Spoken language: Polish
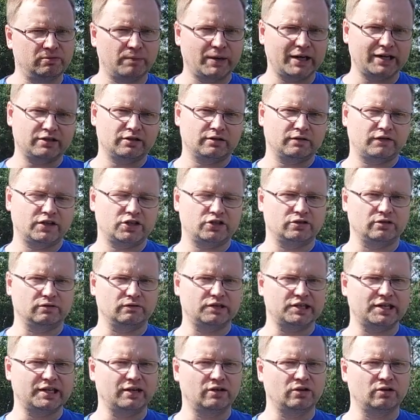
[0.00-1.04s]
bardzo
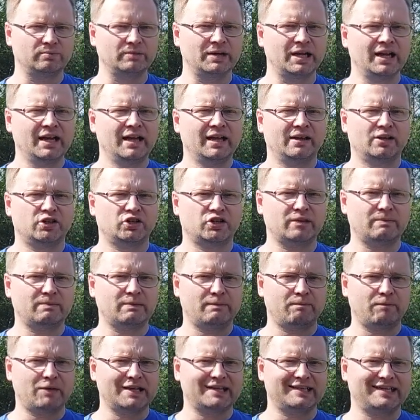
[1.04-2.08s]
ważną cechą,
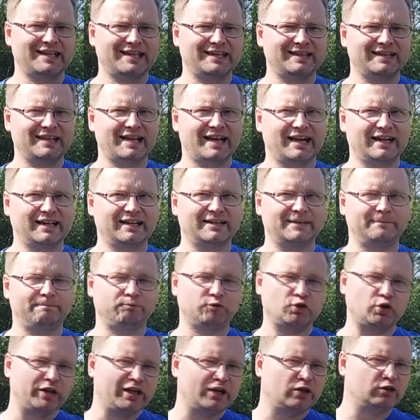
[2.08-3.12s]
żeby pies jednak
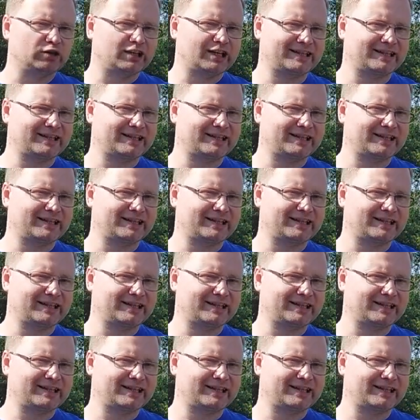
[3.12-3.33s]
to jego